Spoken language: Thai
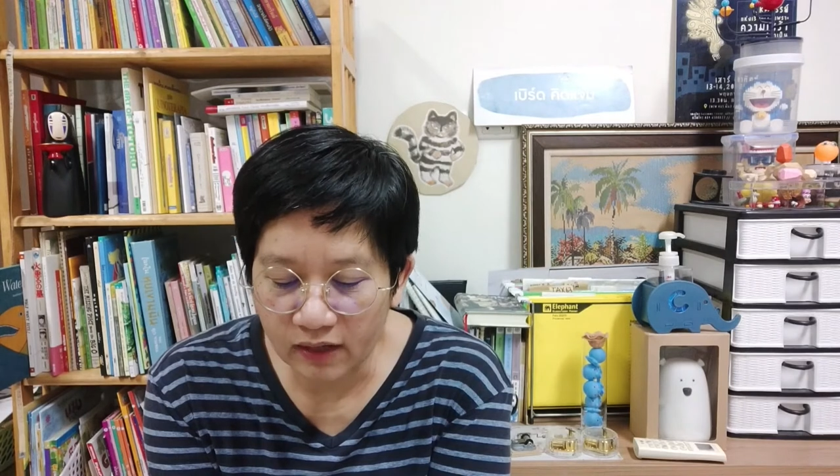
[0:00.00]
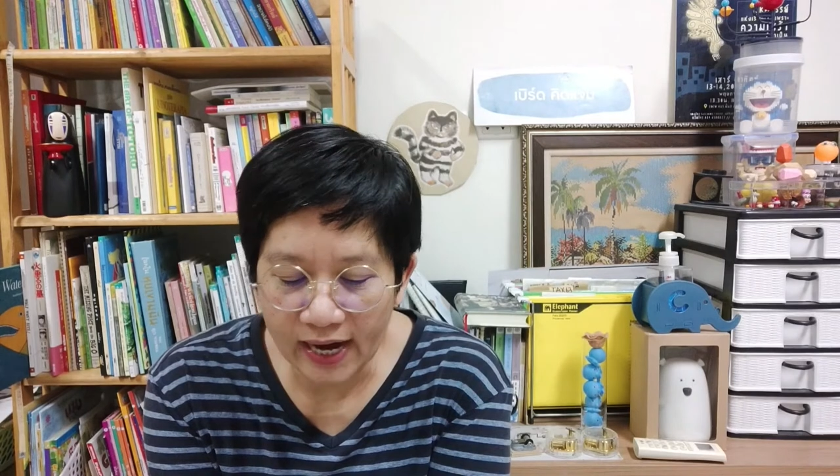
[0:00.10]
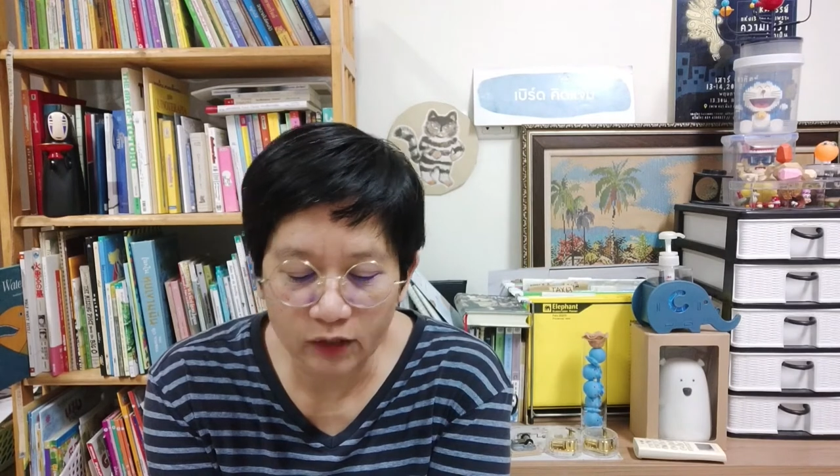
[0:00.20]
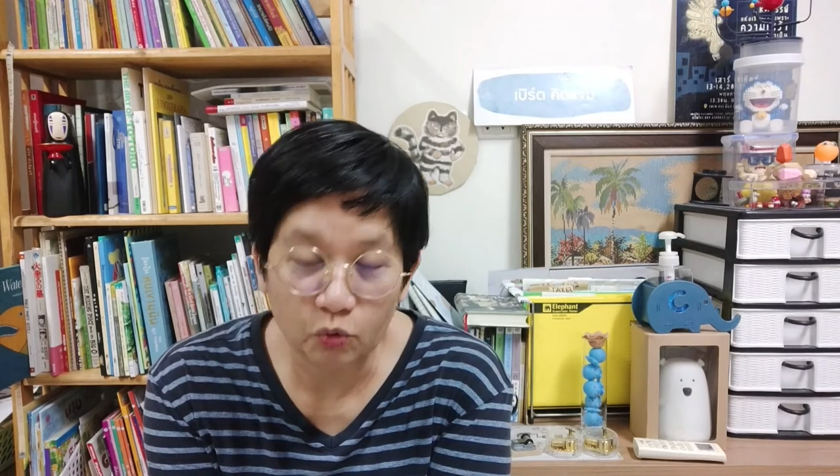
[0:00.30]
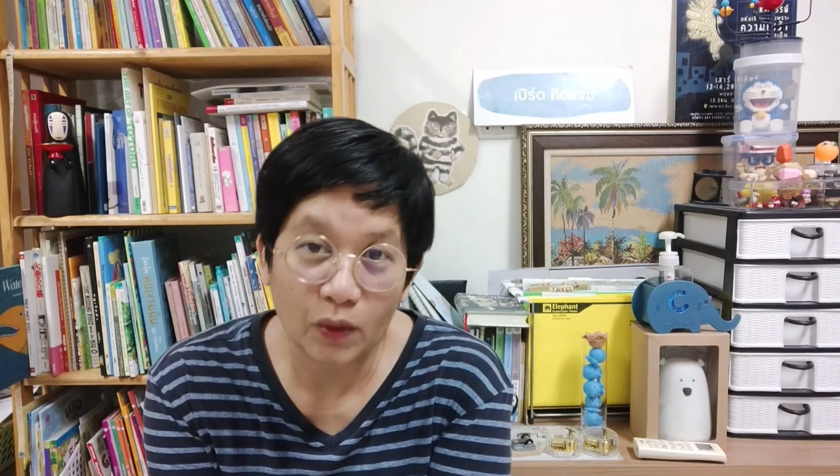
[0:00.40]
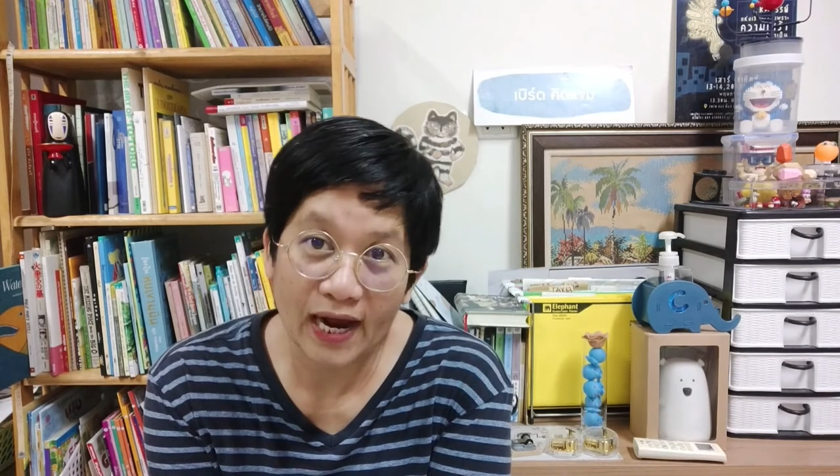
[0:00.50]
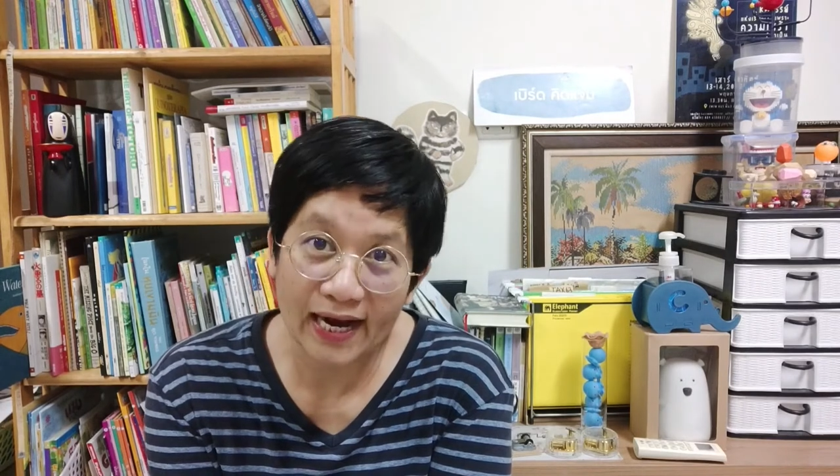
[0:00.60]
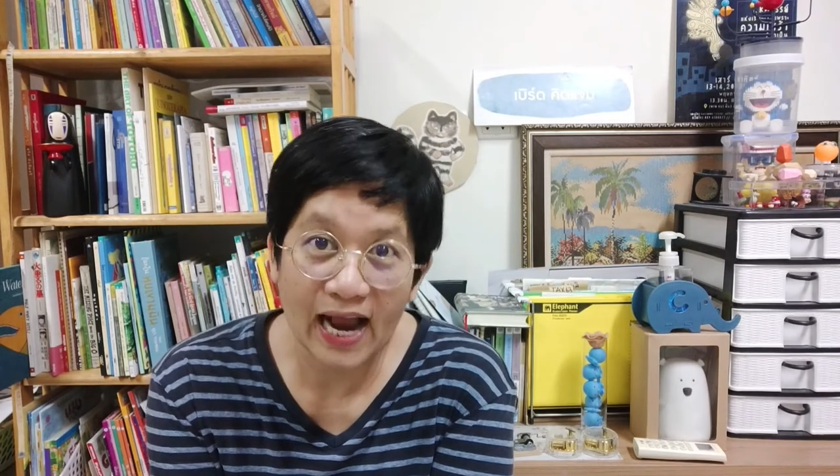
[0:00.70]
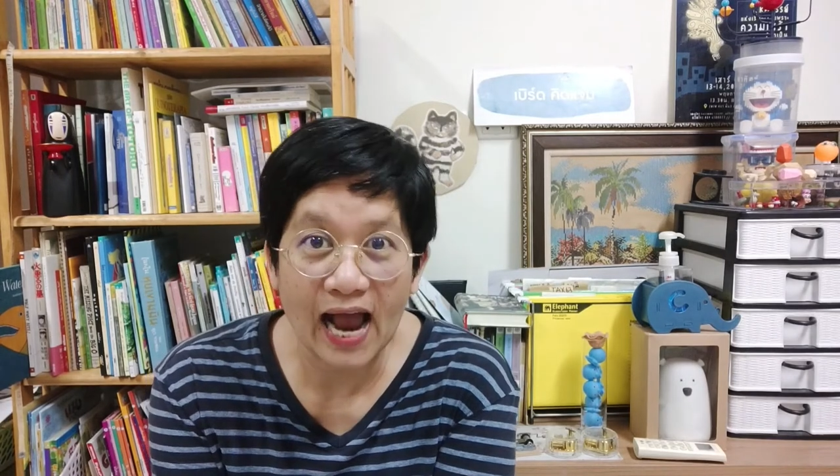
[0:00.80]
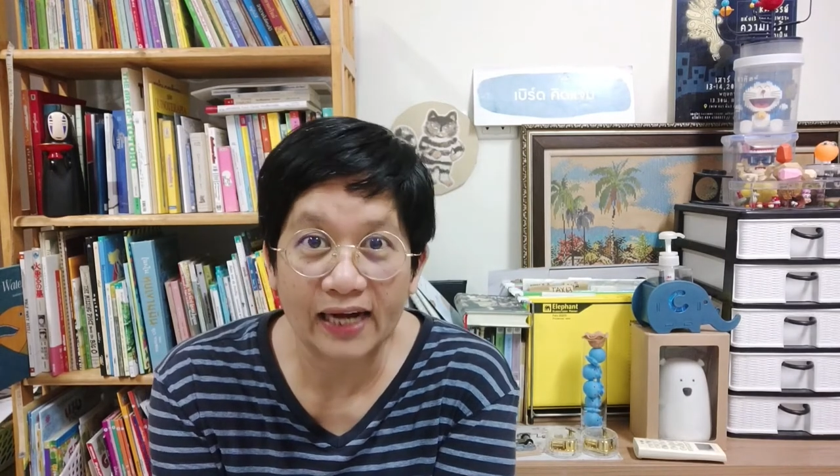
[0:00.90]
ตุลา
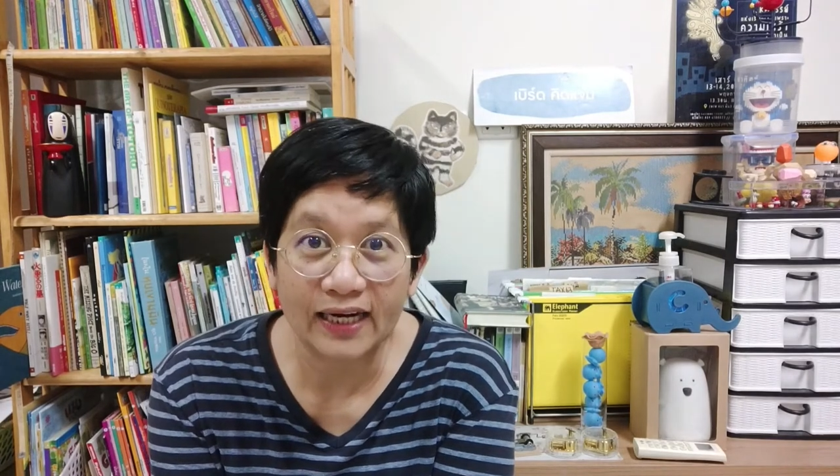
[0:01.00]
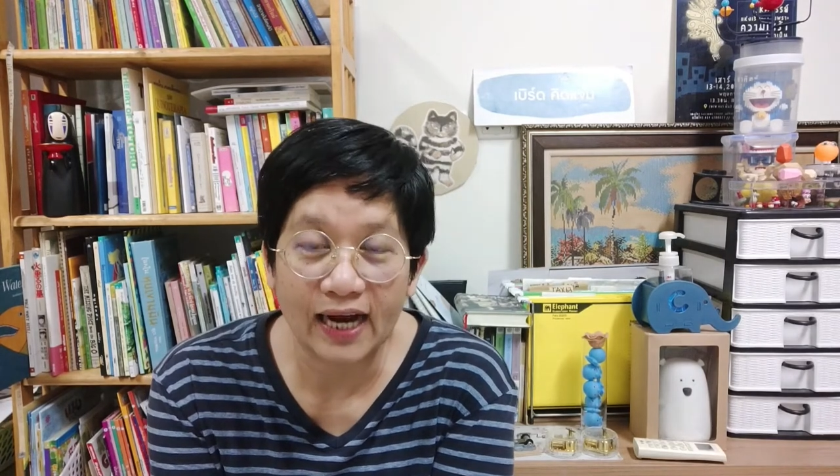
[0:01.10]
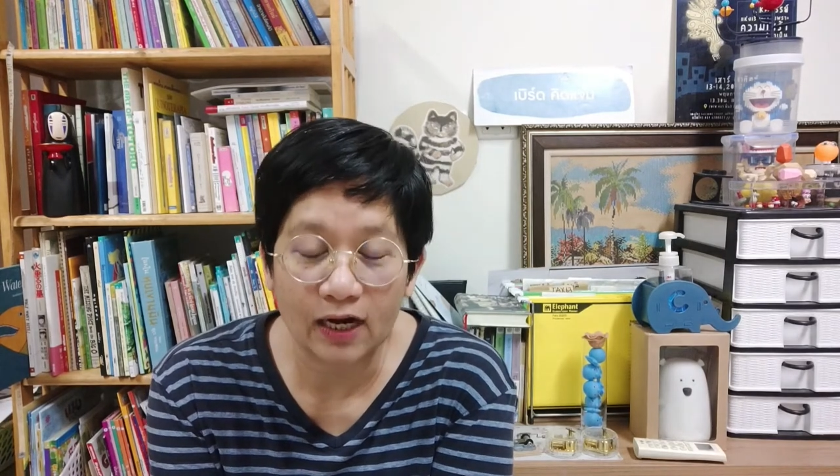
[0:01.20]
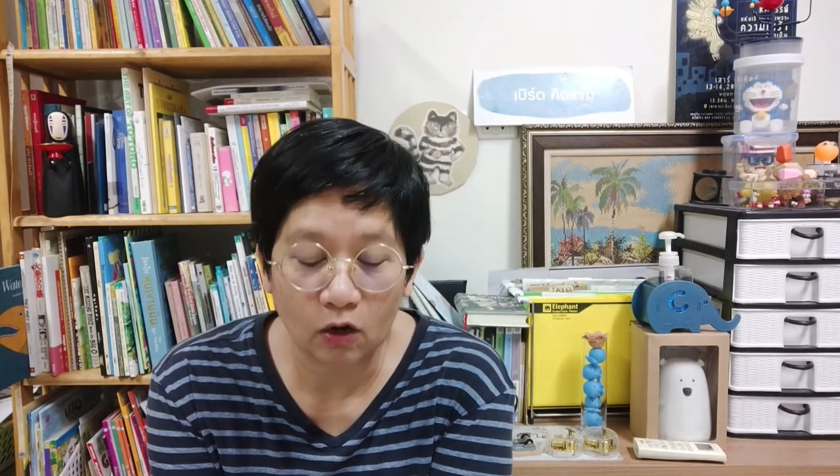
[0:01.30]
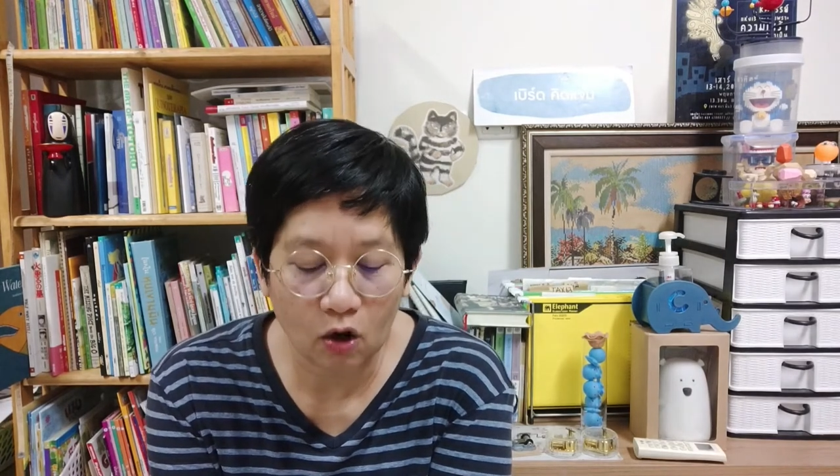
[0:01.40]
การนะคะแล้วก็